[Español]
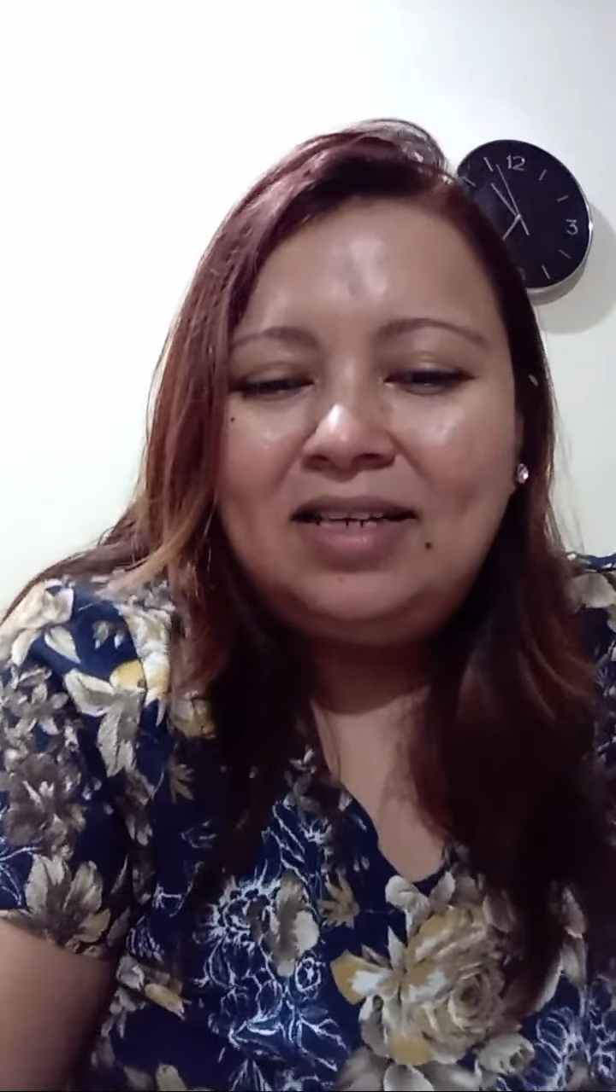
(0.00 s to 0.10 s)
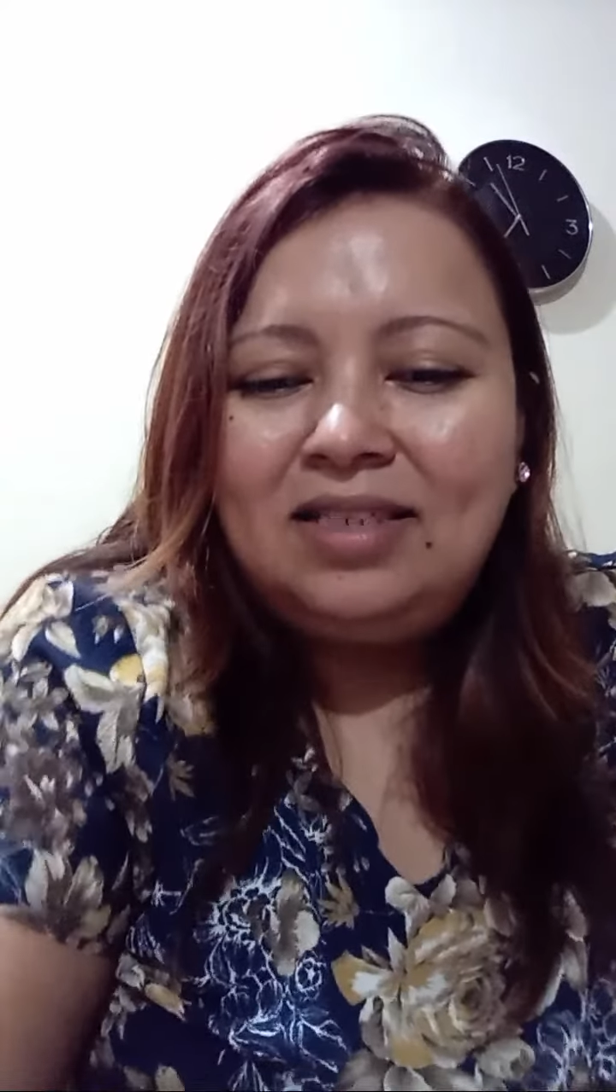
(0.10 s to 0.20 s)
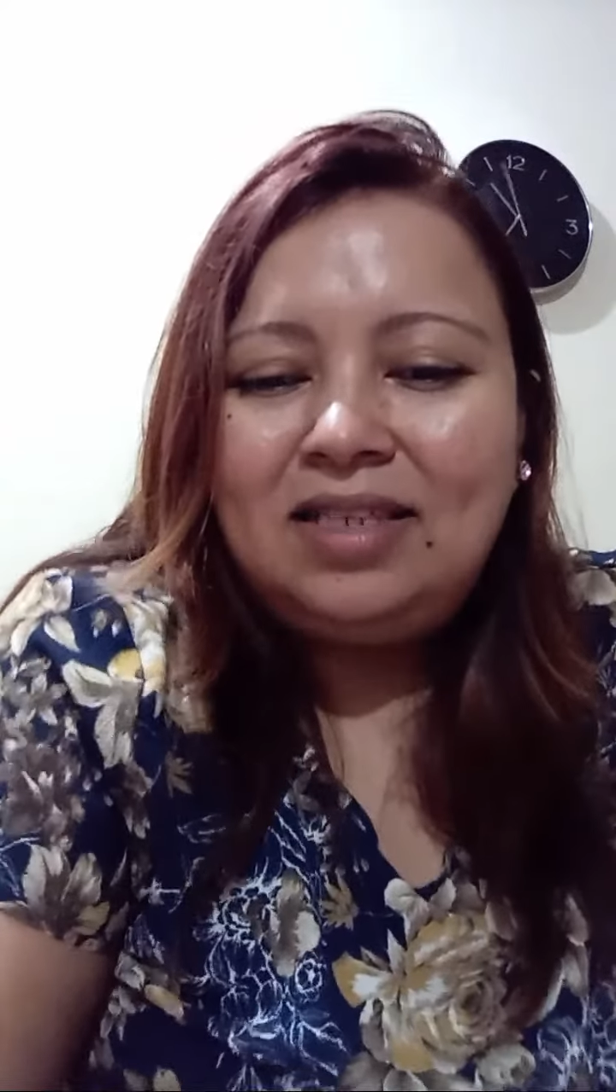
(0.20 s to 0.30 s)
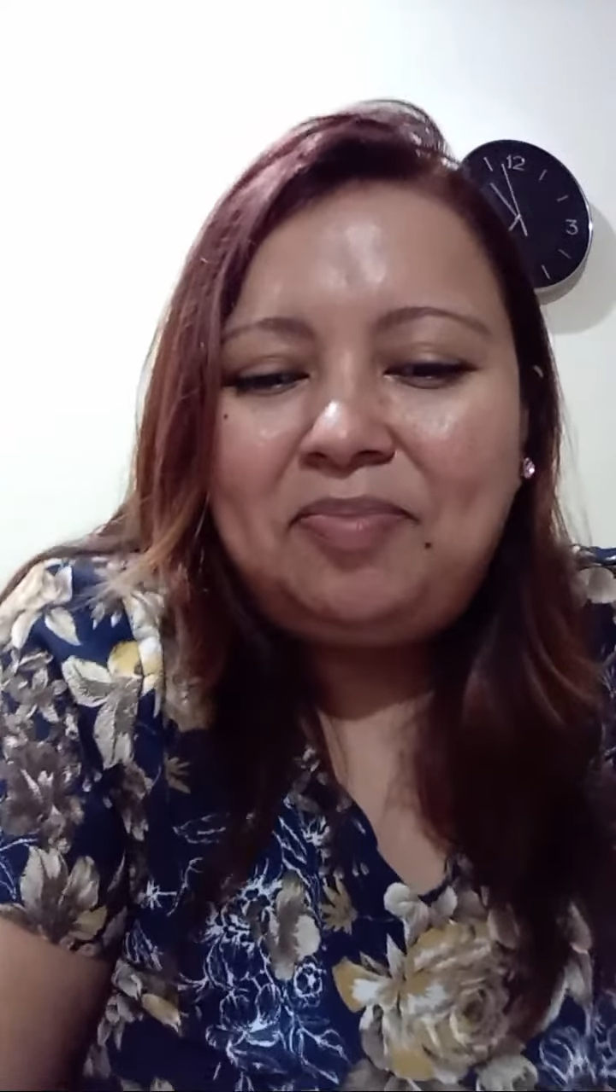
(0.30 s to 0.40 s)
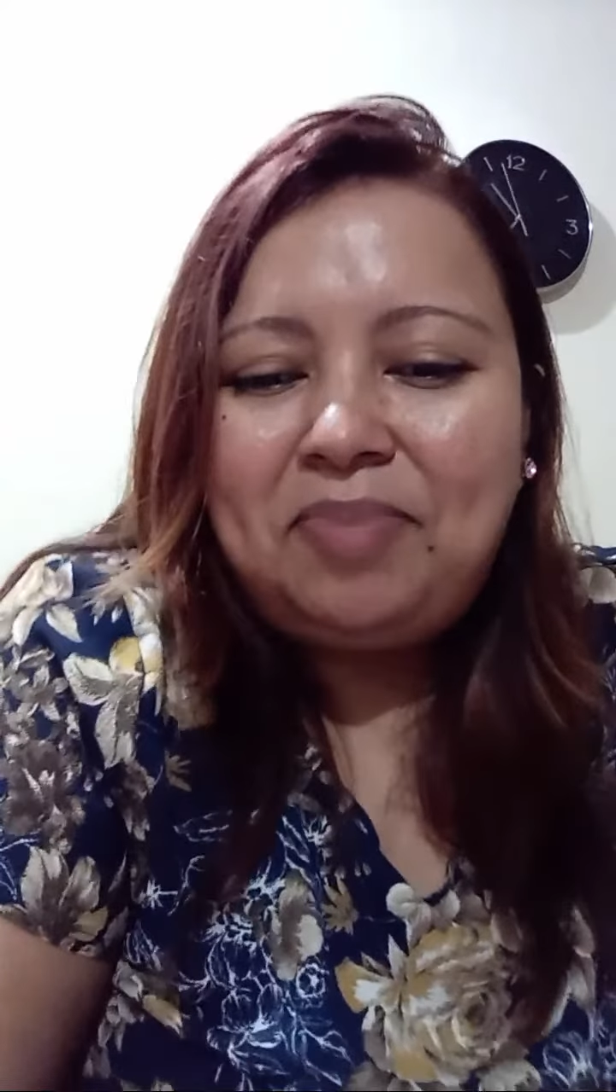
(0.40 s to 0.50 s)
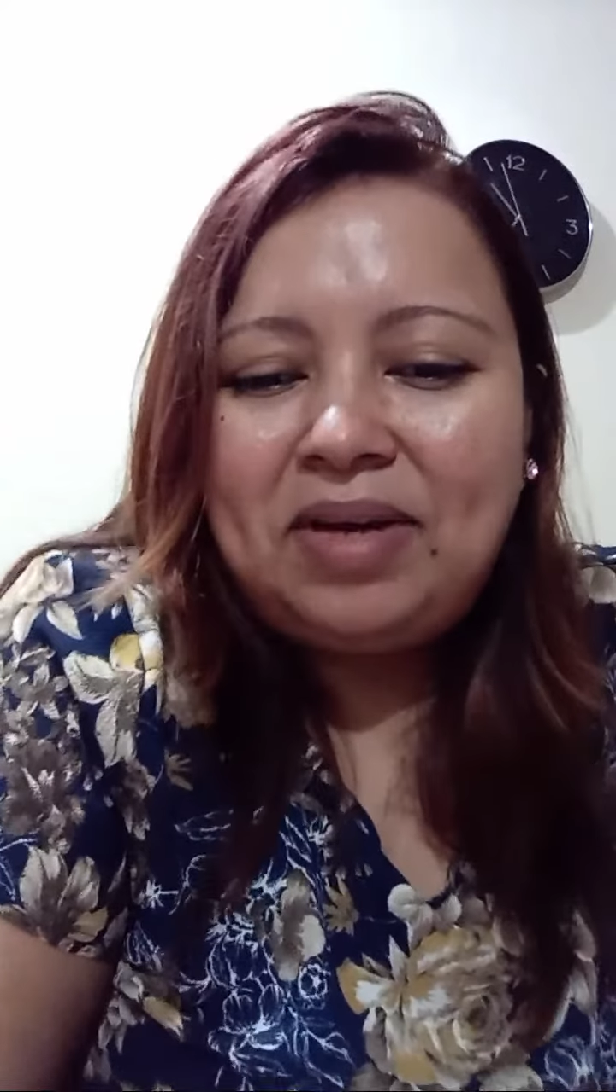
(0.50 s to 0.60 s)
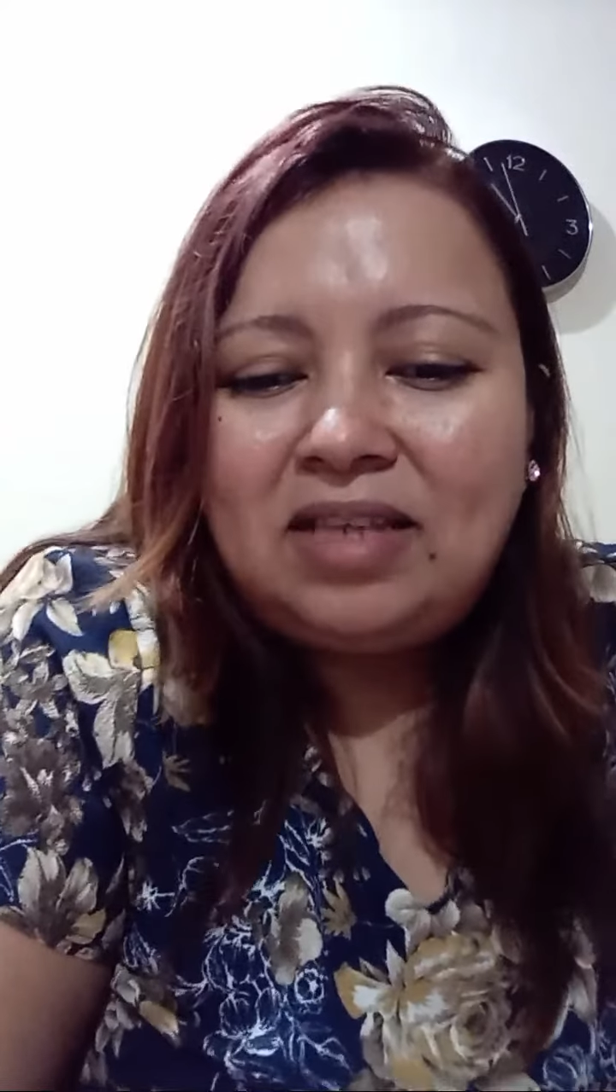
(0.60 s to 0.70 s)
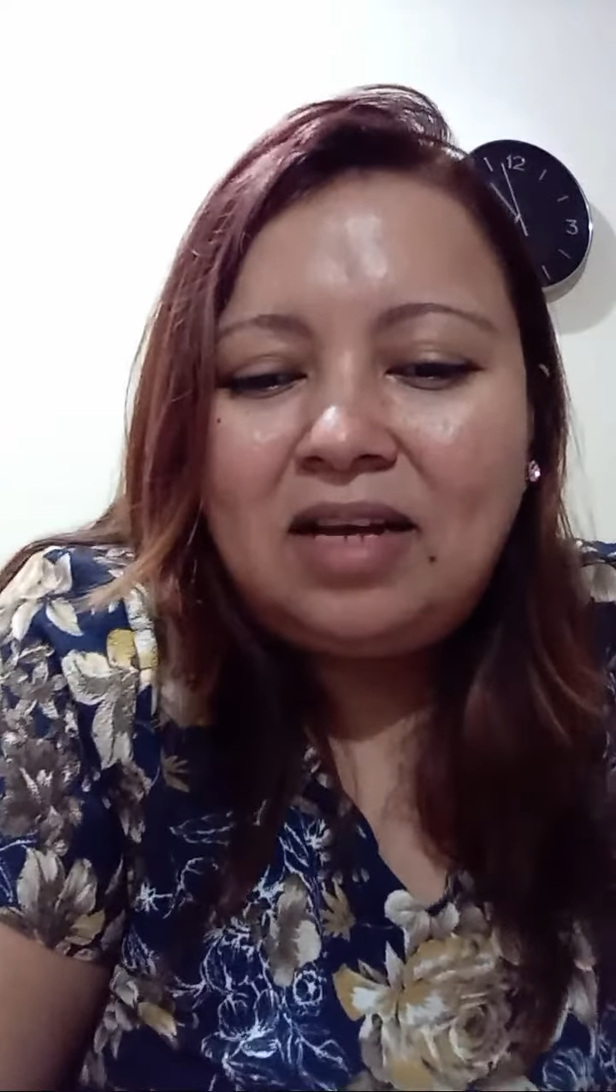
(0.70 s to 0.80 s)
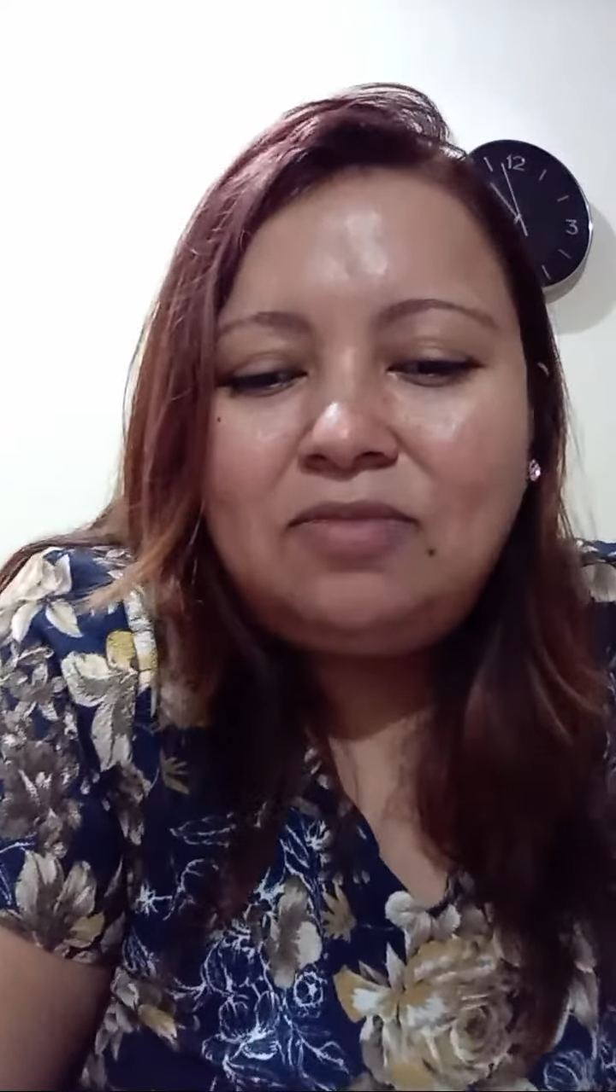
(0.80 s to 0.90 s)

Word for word: se pasan